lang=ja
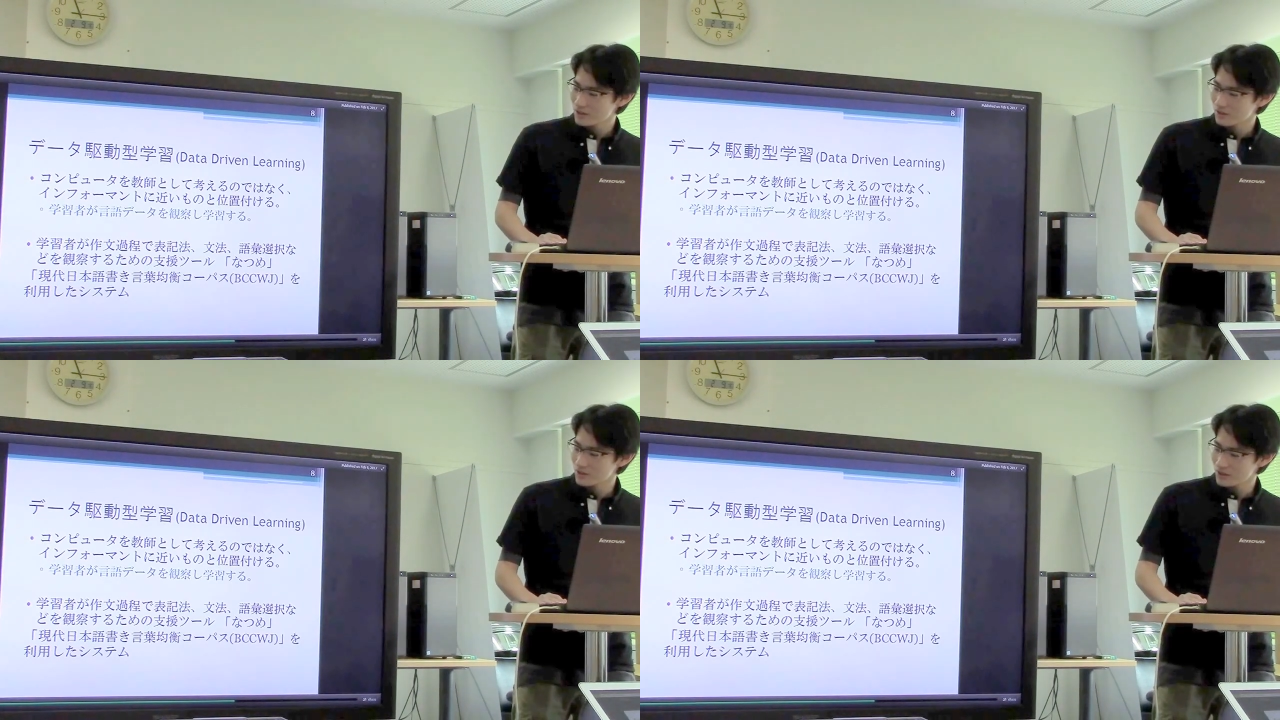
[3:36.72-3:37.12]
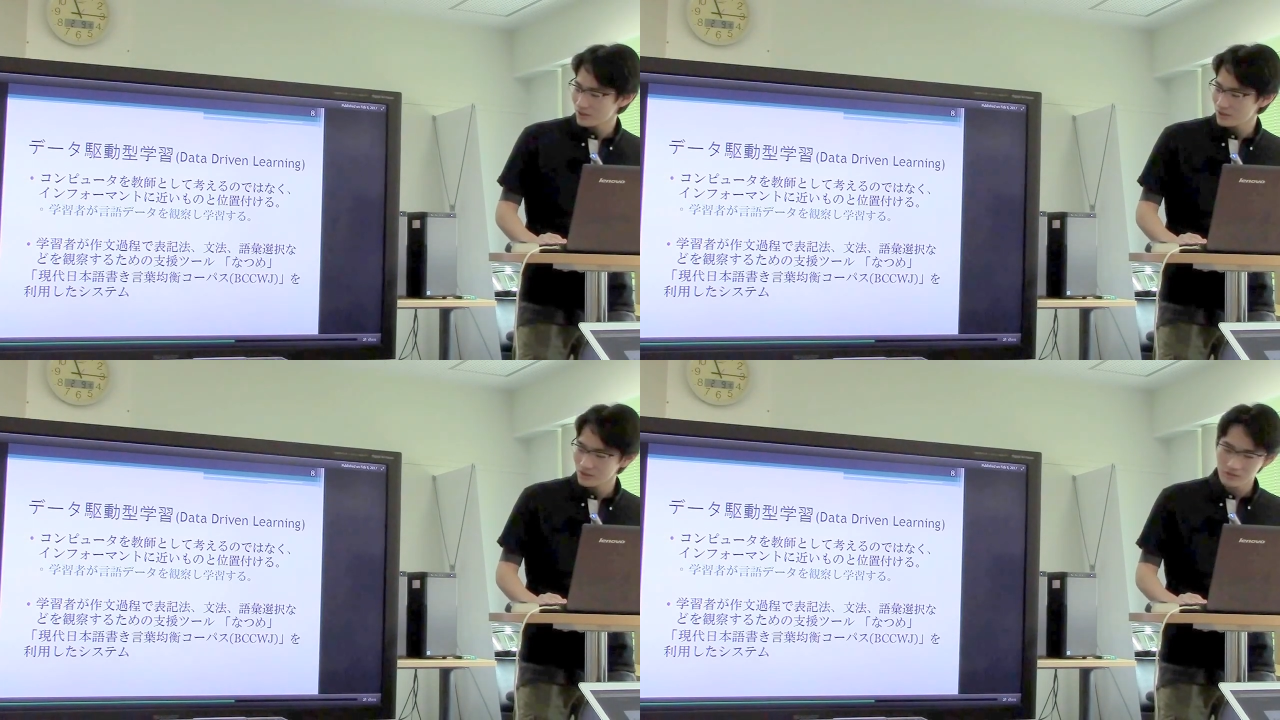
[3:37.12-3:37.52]
あ、語
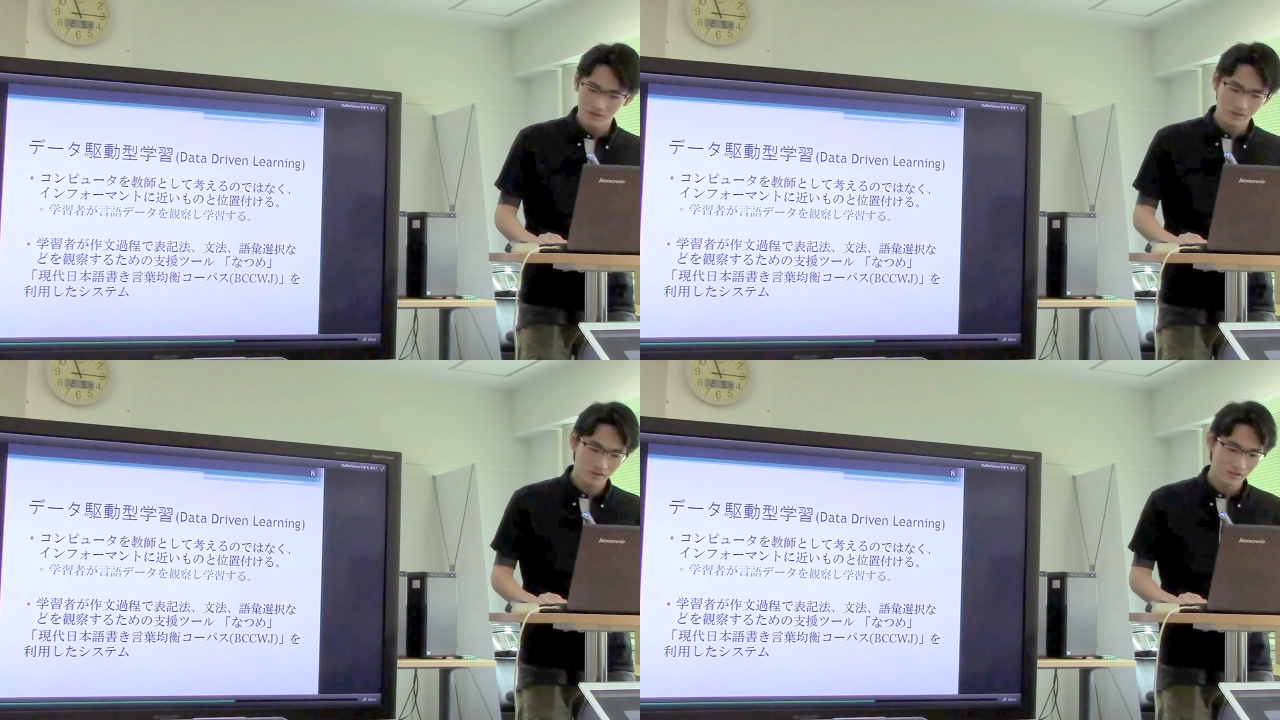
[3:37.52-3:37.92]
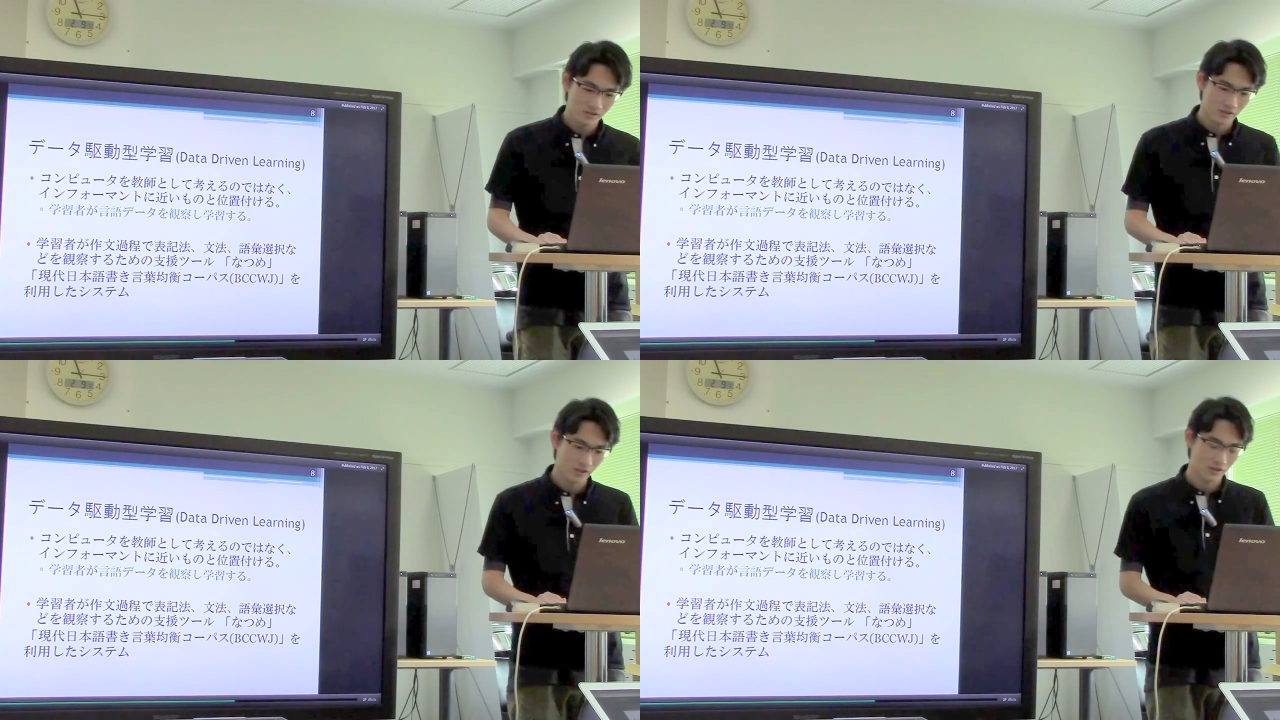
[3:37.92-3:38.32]
彙、
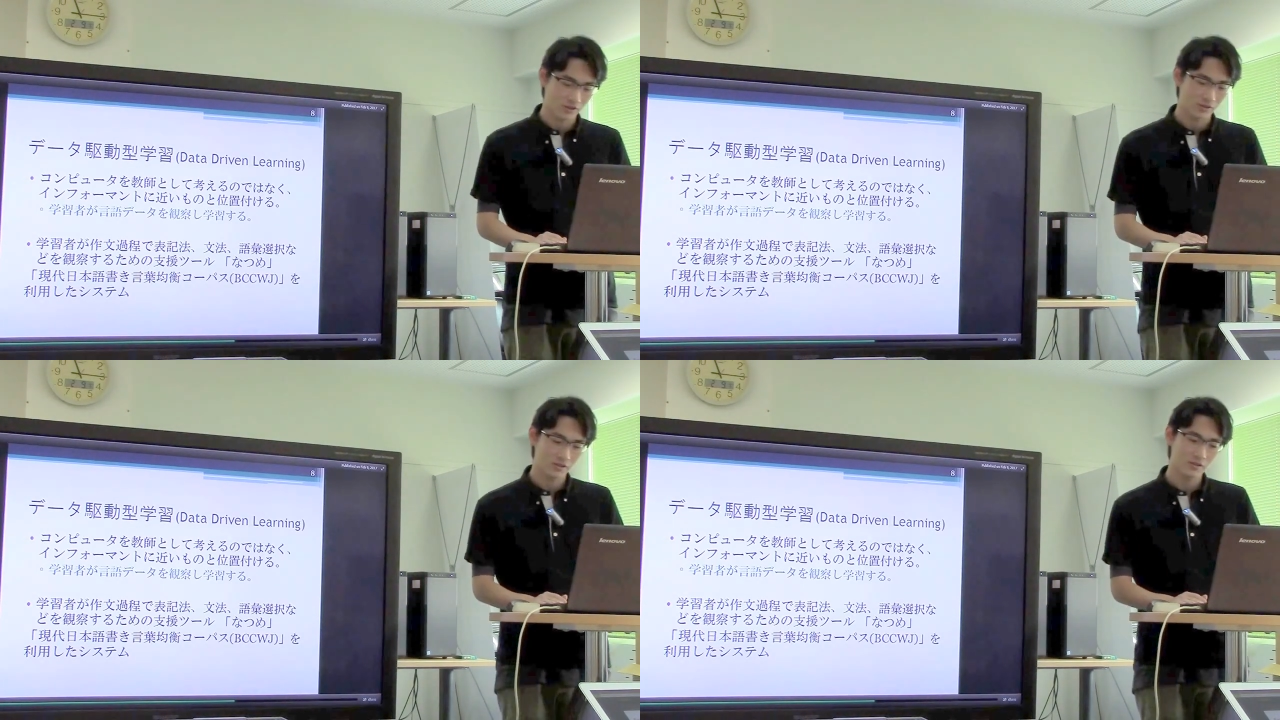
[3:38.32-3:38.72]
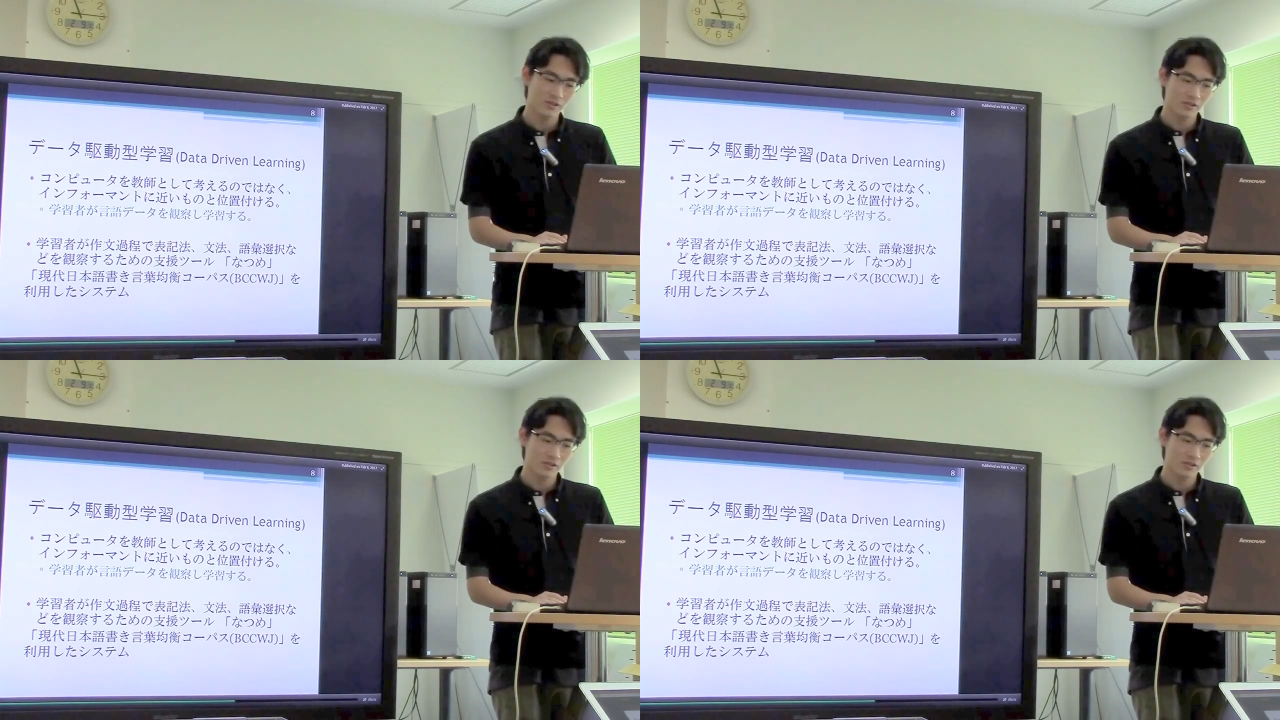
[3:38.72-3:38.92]
えーと、と